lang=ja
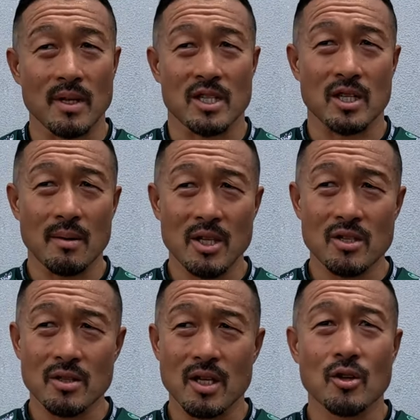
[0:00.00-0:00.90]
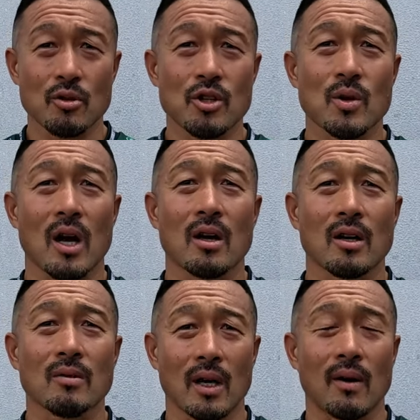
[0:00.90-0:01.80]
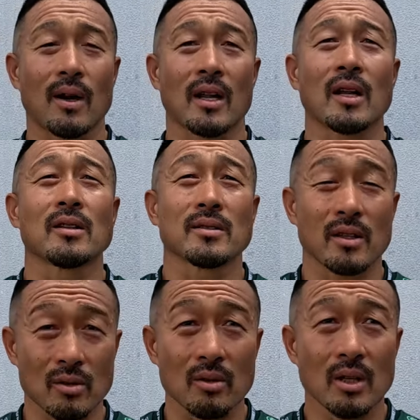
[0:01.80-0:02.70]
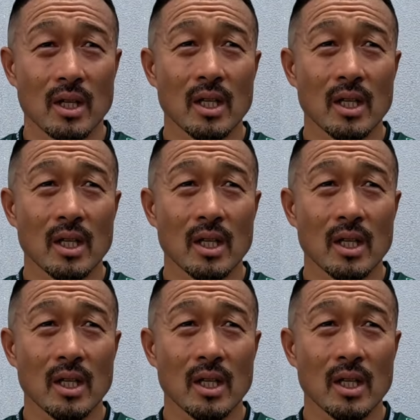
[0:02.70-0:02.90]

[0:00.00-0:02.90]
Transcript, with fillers: まあ、しがみついていくっていう感覚は変わらないんですけど